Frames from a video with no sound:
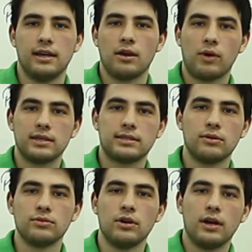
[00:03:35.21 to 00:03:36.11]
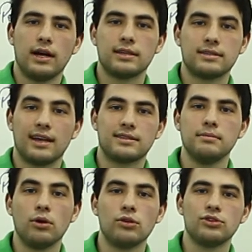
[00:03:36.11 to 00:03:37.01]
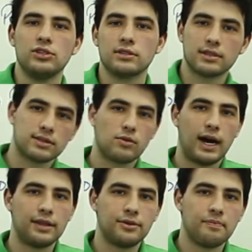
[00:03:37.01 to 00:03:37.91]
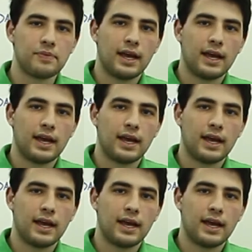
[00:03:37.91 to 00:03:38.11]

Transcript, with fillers: quais são as, as simbologias desse quadro.